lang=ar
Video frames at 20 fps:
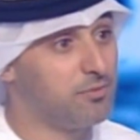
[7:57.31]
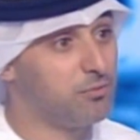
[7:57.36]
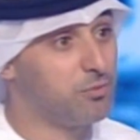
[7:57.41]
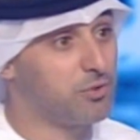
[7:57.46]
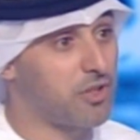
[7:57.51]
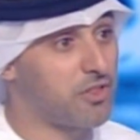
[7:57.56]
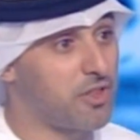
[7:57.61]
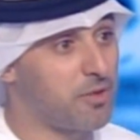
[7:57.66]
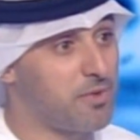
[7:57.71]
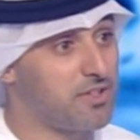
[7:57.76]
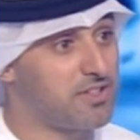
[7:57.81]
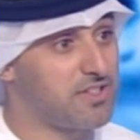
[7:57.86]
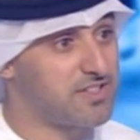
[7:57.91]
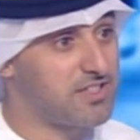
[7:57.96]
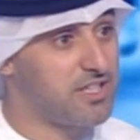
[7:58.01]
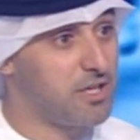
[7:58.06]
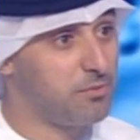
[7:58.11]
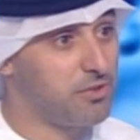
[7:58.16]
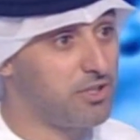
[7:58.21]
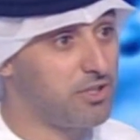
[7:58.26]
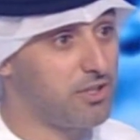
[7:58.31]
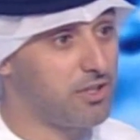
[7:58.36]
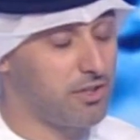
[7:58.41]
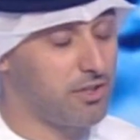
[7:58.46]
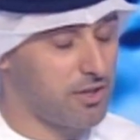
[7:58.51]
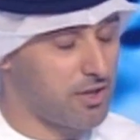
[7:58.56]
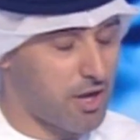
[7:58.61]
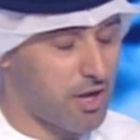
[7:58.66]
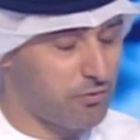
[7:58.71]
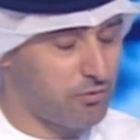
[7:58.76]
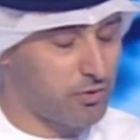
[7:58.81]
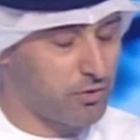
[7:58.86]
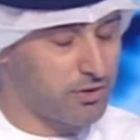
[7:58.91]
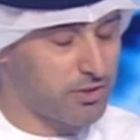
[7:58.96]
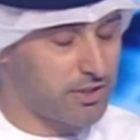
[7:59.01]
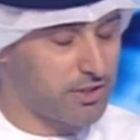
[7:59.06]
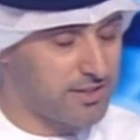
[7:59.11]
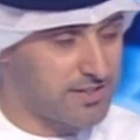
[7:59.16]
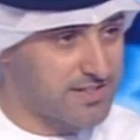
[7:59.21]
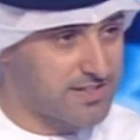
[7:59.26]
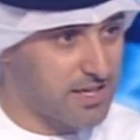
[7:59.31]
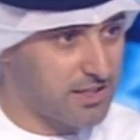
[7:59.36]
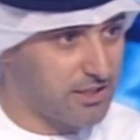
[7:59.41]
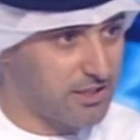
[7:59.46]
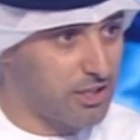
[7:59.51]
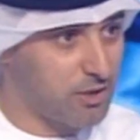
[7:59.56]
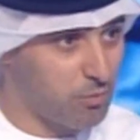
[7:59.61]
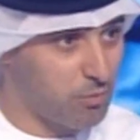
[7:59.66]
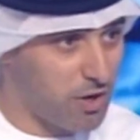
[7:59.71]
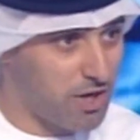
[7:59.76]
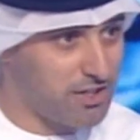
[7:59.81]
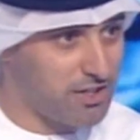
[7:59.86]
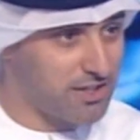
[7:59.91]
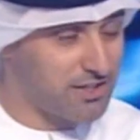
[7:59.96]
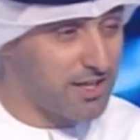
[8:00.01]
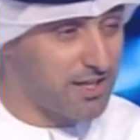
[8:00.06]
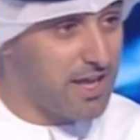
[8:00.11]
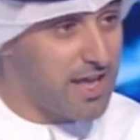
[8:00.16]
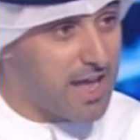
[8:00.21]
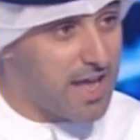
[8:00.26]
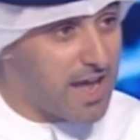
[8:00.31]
منظمات اسلاميه آه، عفوا انسانيه معينه